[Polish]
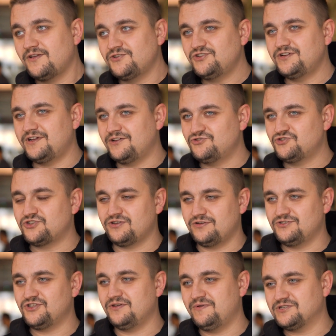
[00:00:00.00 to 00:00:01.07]
Czy nie, już z,
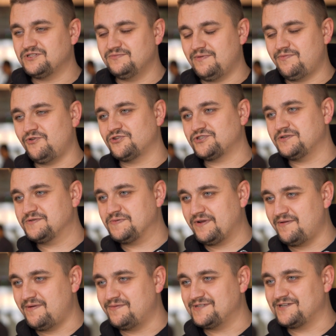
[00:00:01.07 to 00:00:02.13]
z Tomaszem Babilońskim
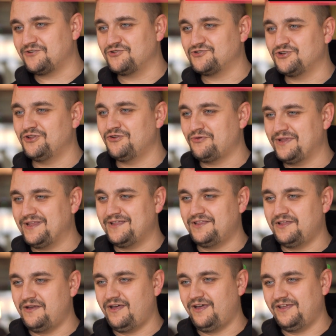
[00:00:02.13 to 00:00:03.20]
sprawę mamy zakończoną, ja nawet
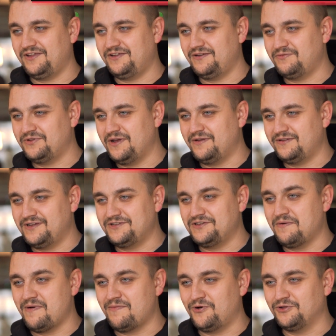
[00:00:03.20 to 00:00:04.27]
nie, nie, nie, nie,
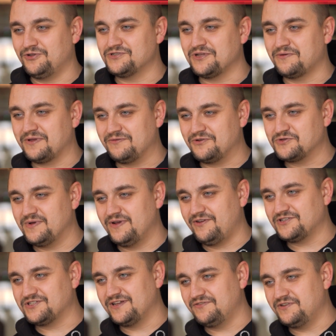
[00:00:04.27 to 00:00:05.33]
nie mam ochoty z Tomkiem
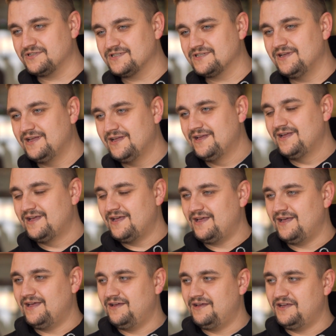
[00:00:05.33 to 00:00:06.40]
rozmawiać, tak więc
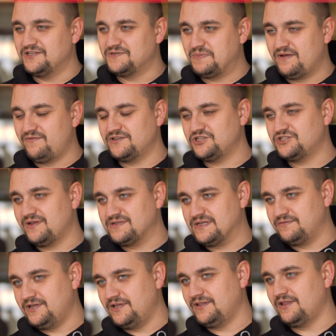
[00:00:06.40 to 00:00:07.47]
e, sprawa jest gdzieś tam
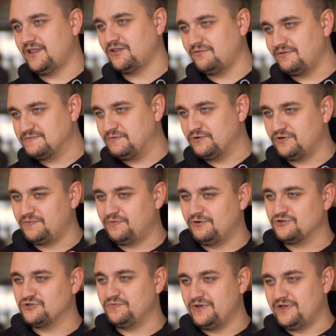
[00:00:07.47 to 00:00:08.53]
zamknięta, natomiast
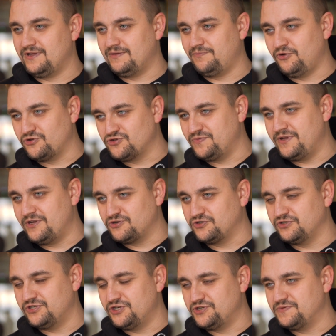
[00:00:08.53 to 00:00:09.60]
porozumienie
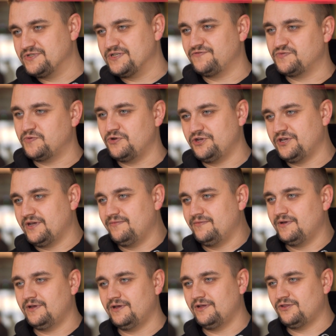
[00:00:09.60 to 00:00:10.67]
osiągnęliśmy ze wspólnikiem
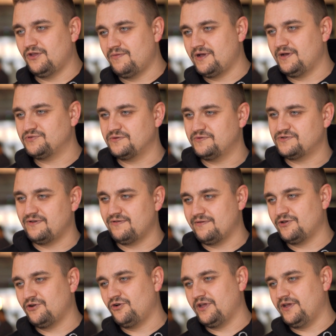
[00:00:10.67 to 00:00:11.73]
e, Tomka,
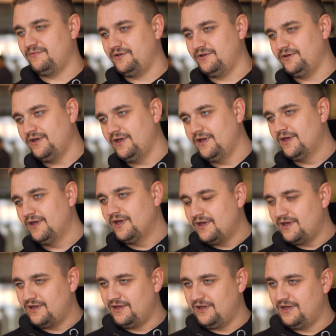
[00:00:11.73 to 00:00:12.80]
Przemysławem Krokiem i
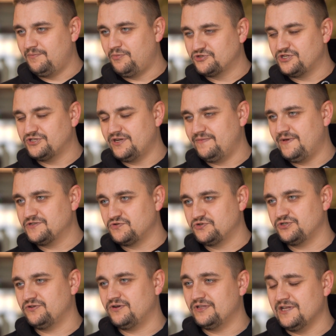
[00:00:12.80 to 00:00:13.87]
e, po dżentelmeńsku
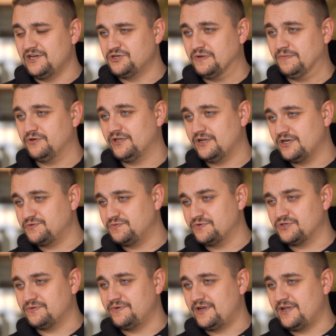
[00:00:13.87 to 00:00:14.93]
się dogadaliśmy,
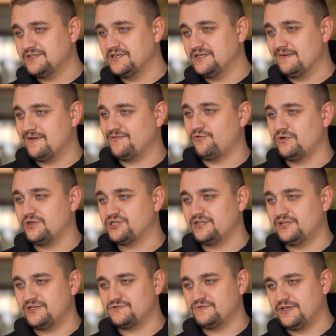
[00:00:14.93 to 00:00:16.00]
podaliśmy sobie ręce, nie ma w ogóle
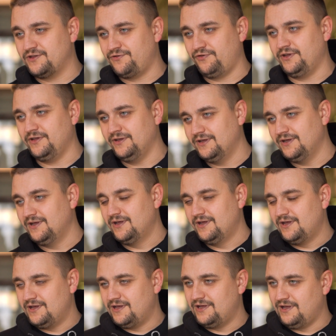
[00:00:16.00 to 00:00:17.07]
żadnej złej krwi
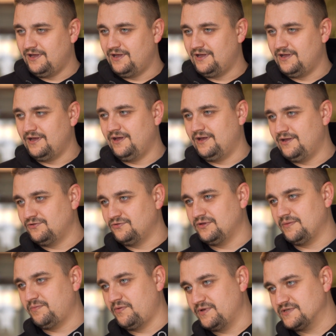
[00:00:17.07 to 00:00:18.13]
e,
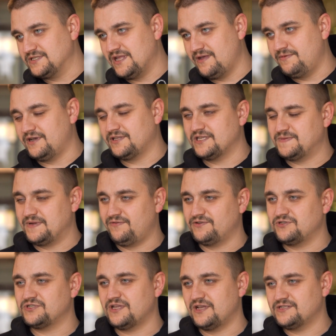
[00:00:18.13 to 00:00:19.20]
tutaj pomiędzy nami, jak ta sprawa
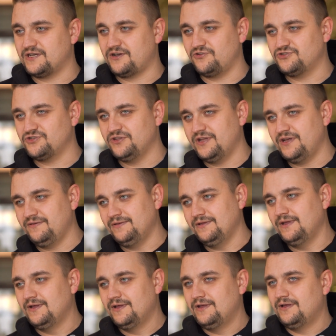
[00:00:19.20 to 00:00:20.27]
została zakończona.
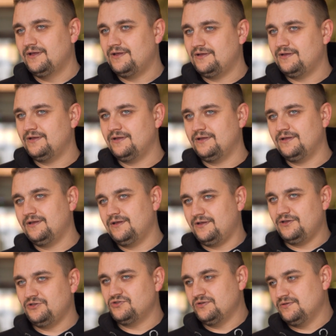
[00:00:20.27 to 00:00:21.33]
E,
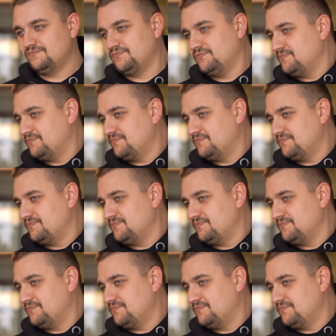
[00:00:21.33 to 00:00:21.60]
I